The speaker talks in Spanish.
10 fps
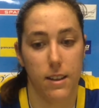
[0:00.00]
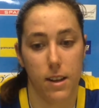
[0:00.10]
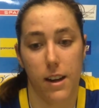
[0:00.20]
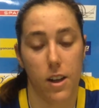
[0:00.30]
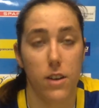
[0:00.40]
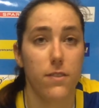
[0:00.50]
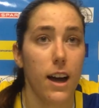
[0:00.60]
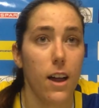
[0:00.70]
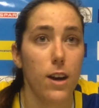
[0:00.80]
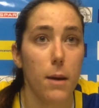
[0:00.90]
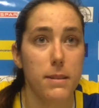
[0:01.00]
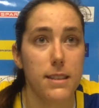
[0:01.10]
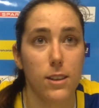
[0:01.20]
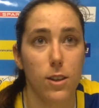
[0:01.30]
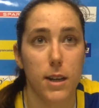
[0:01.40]
ha quedado reflejado en la
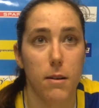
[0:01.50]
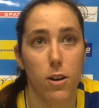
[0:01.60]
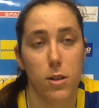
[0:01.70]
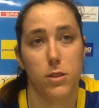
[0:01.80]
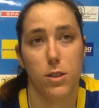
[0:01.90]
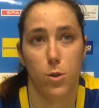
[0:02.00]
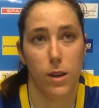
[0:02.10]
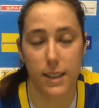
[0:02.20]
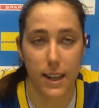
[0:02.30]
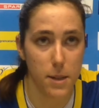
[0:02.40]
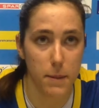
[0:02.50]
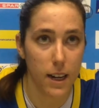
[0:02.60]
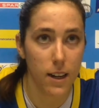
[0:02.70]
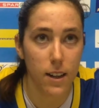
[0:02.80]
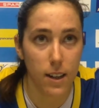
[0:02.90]
pista todo el trabajo que hemos hecho durante la
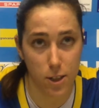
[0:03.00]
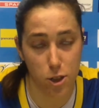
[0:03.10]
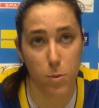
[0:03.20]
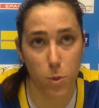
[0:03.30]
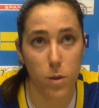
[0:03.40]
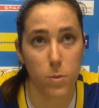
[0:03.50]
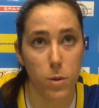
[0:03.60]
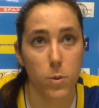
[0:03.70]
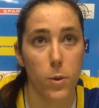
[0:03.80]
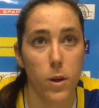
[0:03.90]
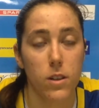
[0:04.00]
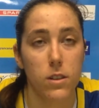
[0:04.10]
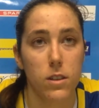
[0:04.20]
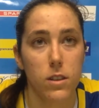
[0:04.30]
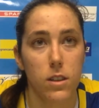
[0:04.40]
semana, que ha sido muy, muy, muy bueno.
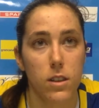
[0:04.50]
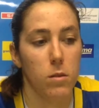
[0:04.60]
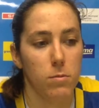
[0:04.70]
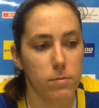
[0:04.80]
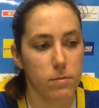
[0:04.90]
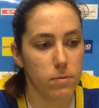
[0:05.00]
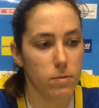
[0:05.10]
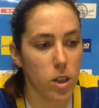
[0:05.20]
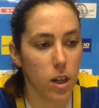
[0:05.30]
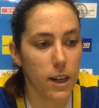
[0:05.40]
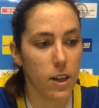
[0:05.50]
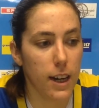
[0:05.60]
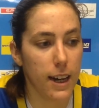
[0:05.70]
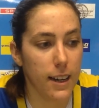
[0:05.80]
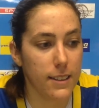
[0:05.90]
Mm, yo creo
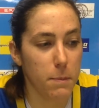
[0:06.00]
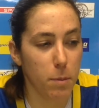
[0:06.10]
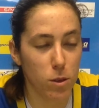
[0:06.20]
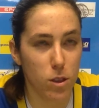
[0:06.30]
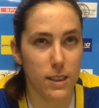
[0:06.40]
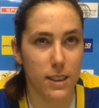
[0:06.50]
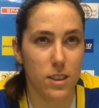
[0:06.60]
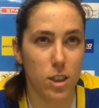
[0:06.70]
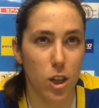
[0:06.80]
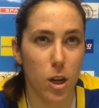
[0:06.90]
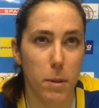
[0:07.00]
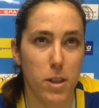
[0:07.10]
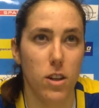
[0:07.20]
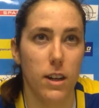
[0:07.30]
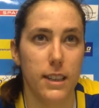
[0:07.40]
que ese punto de tensión o de
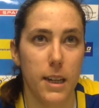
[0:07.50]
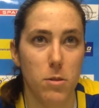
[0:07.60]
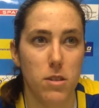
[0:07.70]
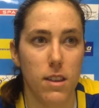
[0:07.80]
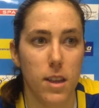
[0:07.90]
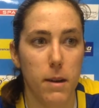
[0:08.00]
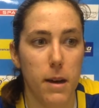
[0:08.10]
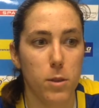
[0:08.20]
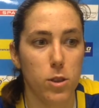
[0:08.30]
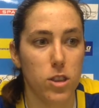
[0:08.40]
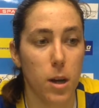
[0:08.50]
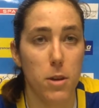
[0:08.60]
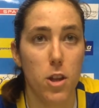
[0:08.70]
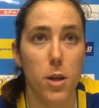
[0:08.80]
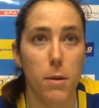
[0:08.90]
presión que teníamos encima hemos
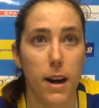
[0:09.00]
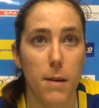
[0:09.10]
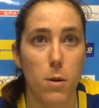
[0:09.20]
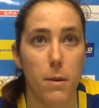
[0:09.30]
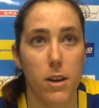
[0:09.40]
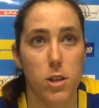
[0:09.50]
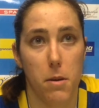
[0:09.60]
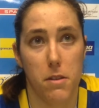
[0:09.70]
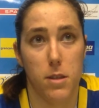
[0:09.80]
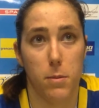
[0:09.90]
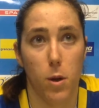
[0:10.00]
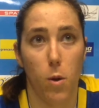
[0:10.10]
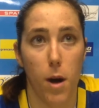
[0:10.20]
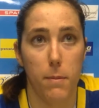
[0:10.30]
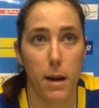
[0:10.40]
sabido llevarla muy bien, a veces te puede
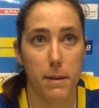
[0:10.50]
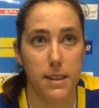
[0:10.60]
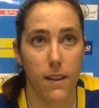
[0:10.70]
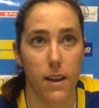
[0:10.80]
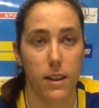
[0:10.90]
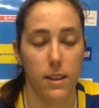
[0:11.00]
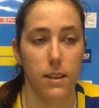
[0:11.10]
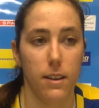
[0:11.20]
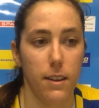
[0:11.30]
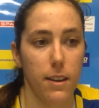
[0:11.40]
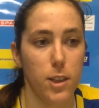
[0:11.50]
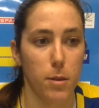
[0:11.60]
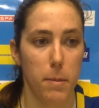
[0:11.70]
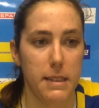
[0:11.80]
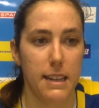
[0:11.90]
jugar una mala pasada y,
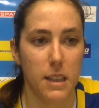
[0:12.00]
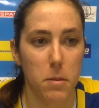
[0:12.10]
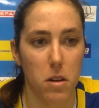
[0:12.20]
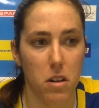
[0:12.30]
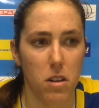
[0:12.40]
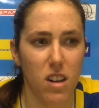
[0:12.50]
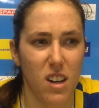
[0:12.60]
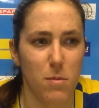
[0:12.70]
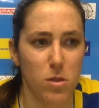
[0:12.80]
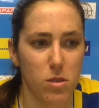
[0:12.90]
sobrepasarte, pero creo que